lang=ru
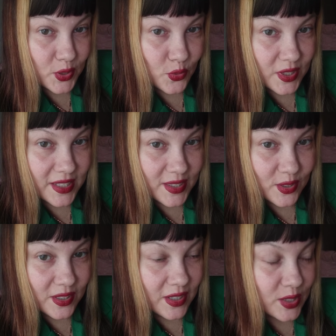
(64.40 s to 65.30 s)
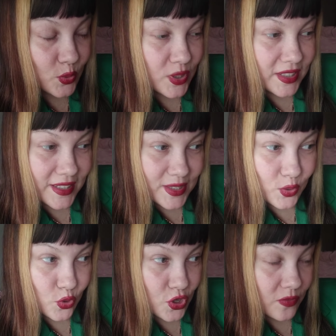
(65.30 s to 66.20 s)
осознанности,
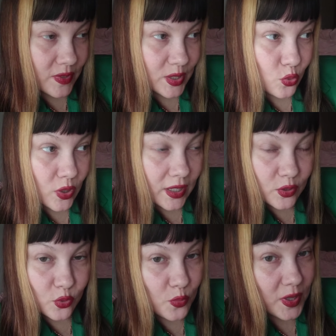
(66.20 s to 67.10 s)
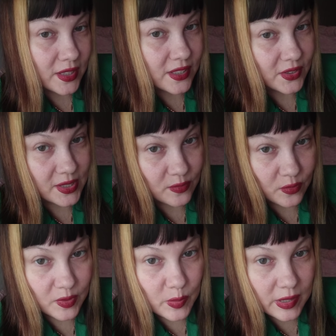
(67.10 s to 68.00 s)
осознанности очень высокая, кто умеет делать свой
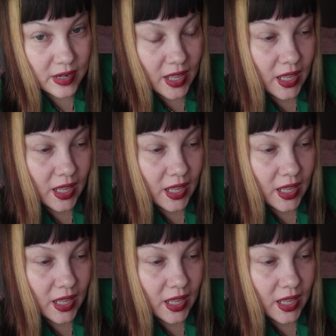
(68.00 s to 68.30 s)
выбор,